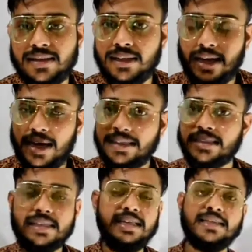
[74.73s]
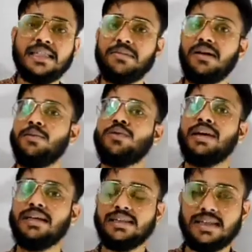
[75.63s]
साथ आज के इस लेक्चर में हम लोग
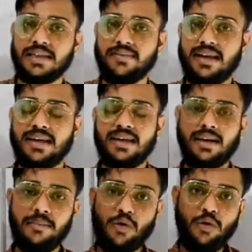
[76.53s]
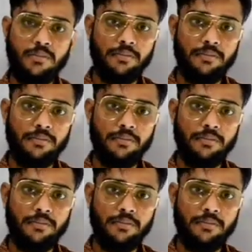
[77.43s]
क्या सीखने वाले हैं हम लोग